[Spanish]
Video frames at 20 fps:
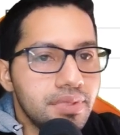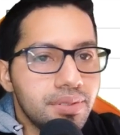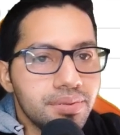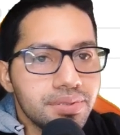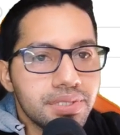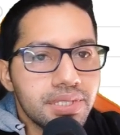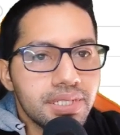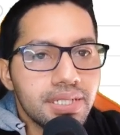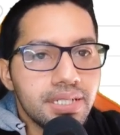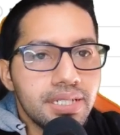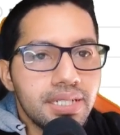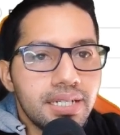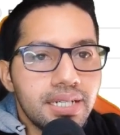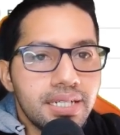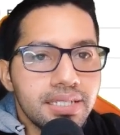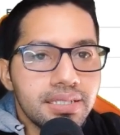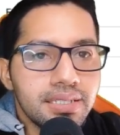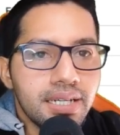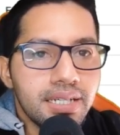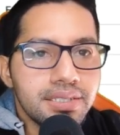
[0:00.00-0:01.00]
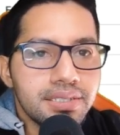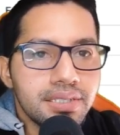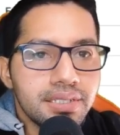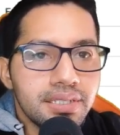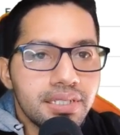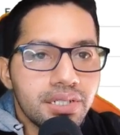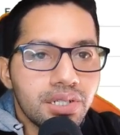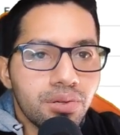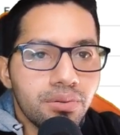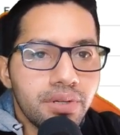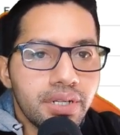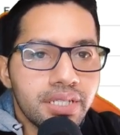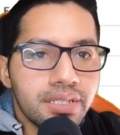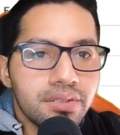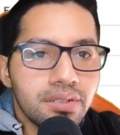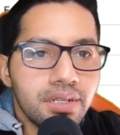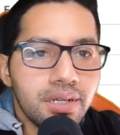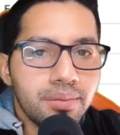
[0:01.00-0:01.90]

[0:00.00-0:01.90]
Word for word: Vamos a, Jenny Robleto,